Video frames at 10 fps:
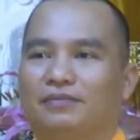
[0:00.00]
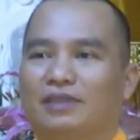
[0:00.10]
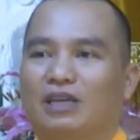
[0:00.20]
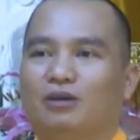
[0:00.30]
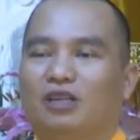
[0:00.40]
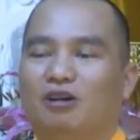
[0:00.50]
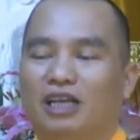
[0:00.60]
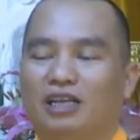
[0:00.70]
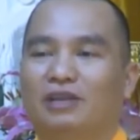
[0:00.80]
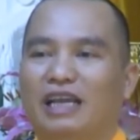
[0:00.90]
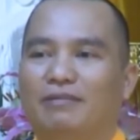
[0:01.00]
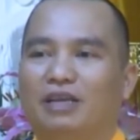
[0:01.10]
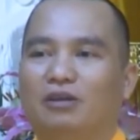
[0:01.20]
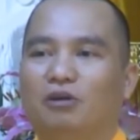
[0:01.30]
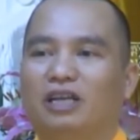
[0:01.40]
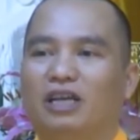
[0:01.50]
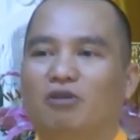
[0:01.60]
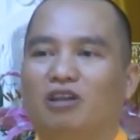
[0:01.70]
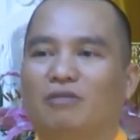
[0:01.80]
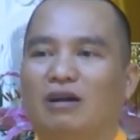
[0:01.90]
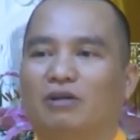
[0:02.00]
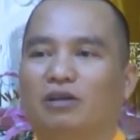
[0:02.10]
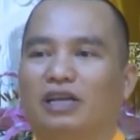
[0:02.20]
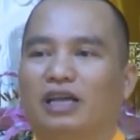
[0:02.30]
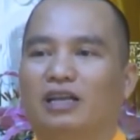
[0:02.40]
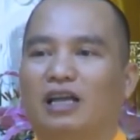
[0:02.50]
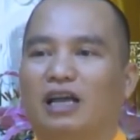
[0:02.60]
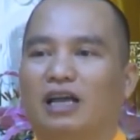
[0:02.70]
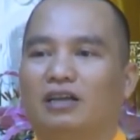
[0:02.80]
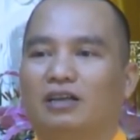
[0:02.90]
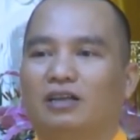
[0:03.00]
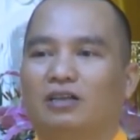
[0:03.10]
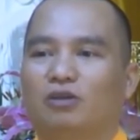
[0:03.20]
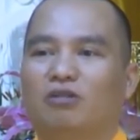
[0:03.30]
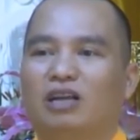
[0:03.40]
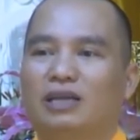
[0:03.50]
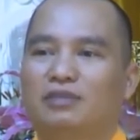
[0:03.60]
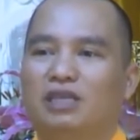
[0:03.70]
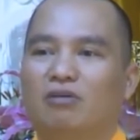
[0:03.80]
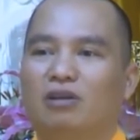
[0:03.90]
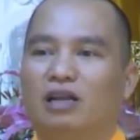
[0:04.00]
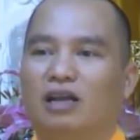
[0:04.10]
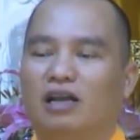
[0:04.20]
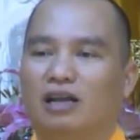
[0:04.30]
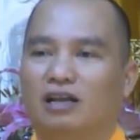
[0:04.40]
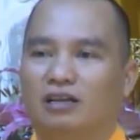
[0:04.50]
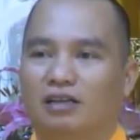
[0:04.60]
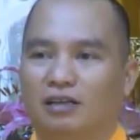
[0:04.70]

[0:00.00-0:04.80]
cái đôi to nhất mà đẹp nhất đôi đấy ông ấy bảo đôi đấy là chúng con chăm sóc là